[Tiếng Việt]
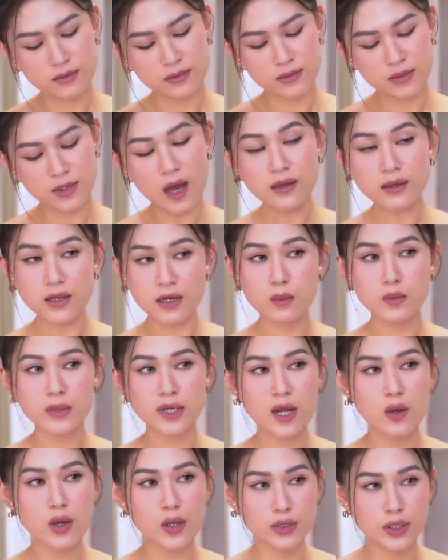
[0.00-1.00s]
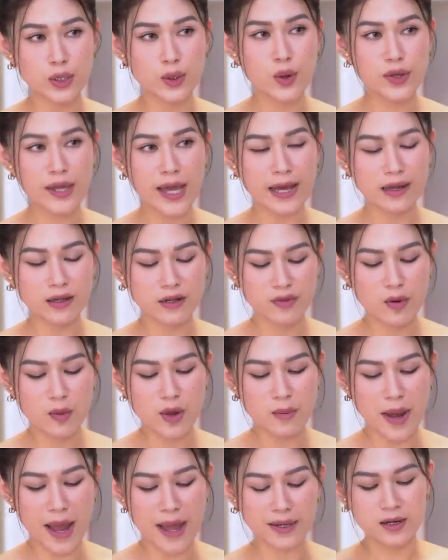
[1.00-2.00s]
Tết thì không thể nào thiếu áo dài được không
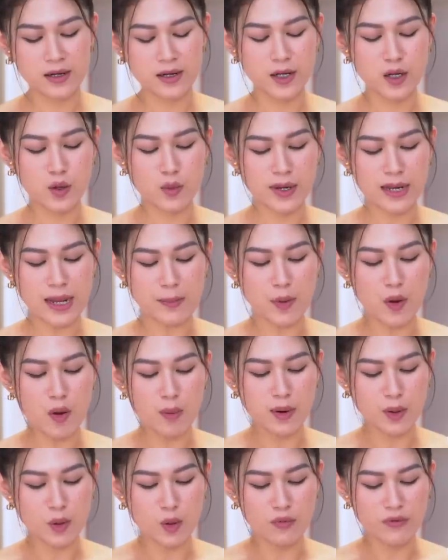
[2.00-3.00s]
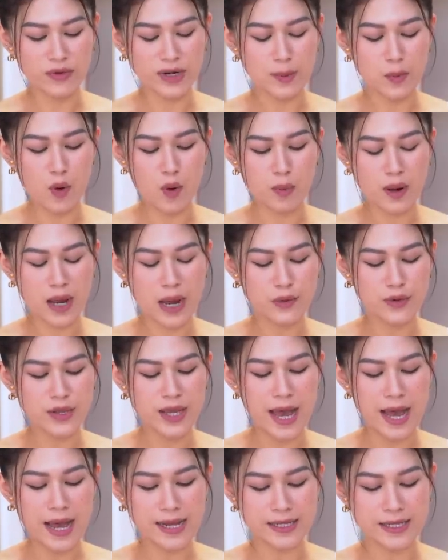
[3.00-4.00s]
các bạn, nên hôm nay đập hộp là cũng phải đập hộp cái áo
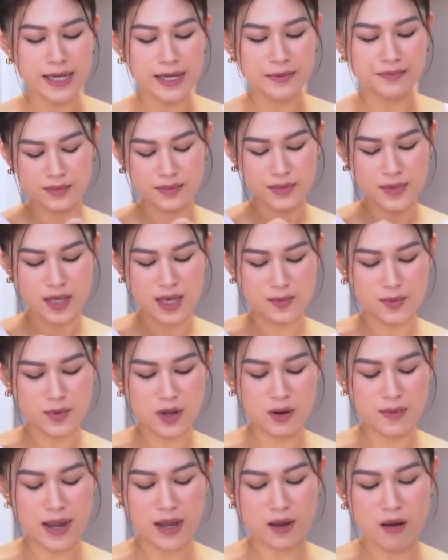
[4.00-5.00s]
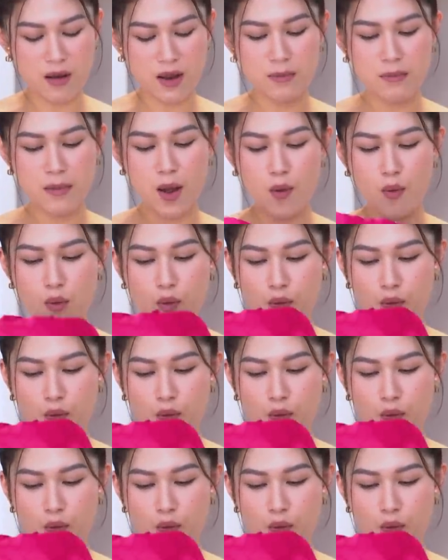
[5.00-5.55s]
dài nha. Đây, em cho các bạn coi cái màu,